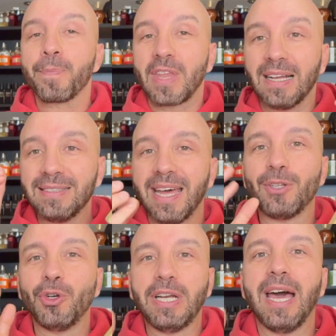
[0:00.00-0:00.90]
andare a
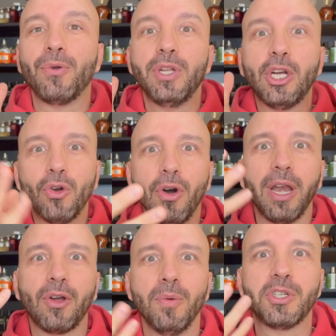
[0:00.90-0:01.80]
toccare
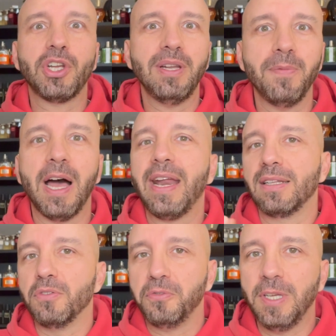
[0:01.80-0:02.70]
un'icona come Shalimar è
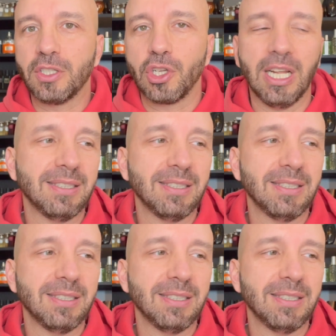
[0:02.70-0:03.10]
difficile,